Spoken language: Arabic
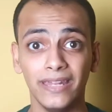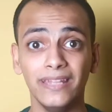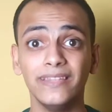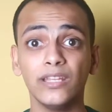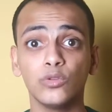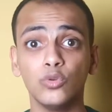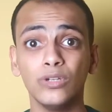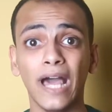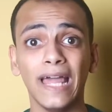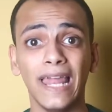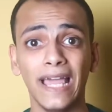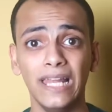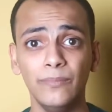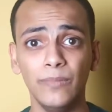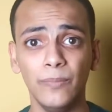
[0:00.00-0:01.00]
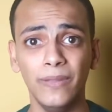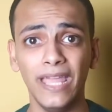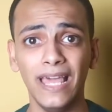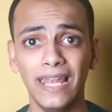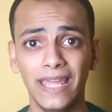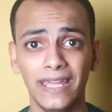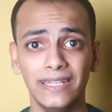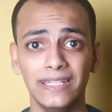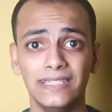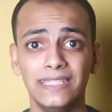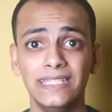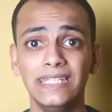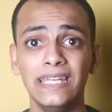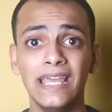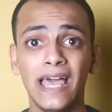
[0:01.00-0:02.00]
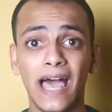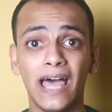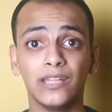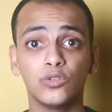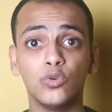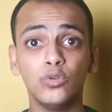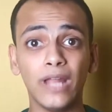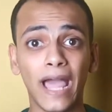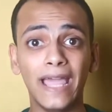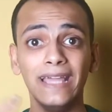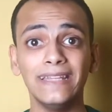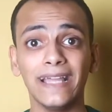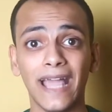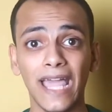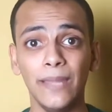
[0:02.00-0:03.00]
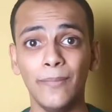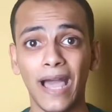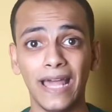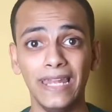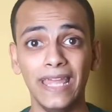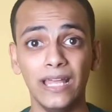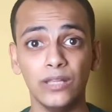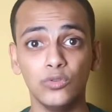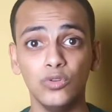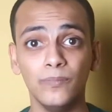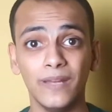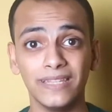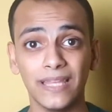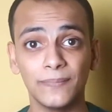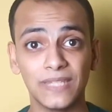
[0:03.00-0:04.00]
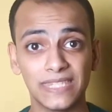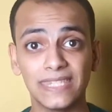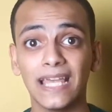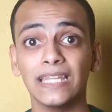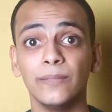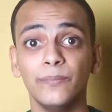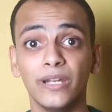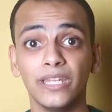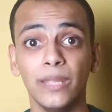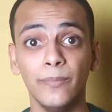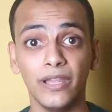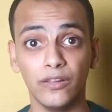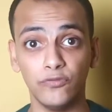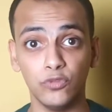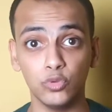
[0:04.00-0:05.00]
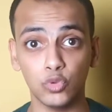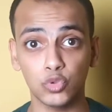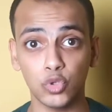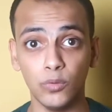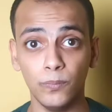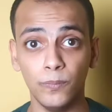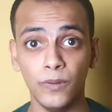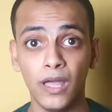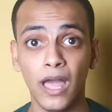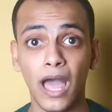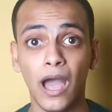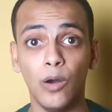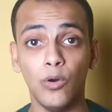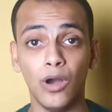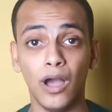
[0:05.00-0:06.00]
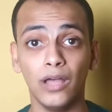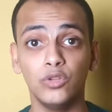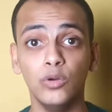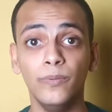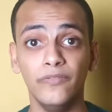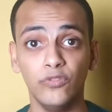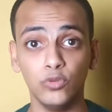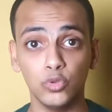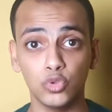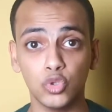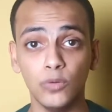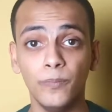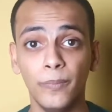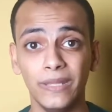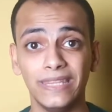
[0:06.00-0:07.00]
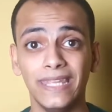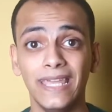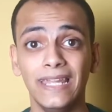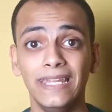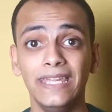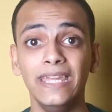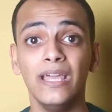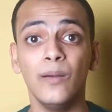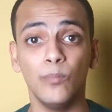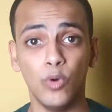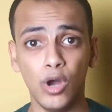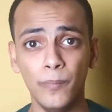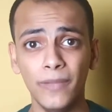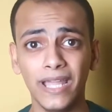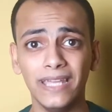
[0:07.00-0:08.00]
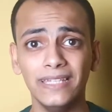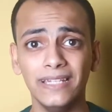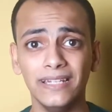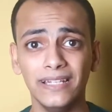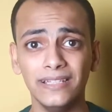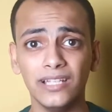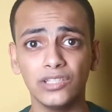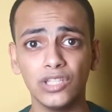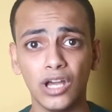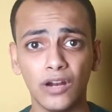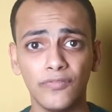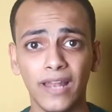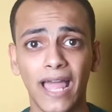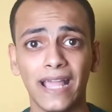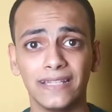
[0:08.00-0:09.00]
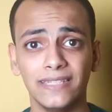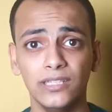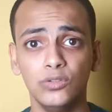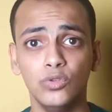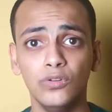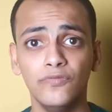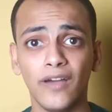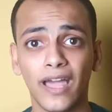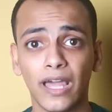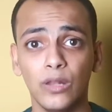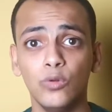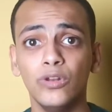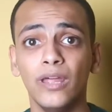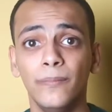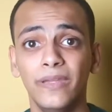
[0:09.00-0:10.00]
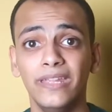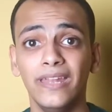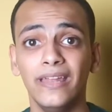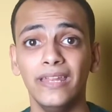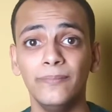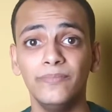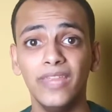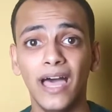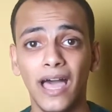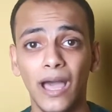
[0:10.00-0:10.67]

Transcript: ان انت تكون على علم بيها لان دي هتكون حياتك قايمه عليها طول ما انت بتستخدم برنامج الفوتوشوب او ادوبي فوتوشوب بالتالي مهم جدا ان انت تعرف الحاجتين دول فخلونا بينا نبدا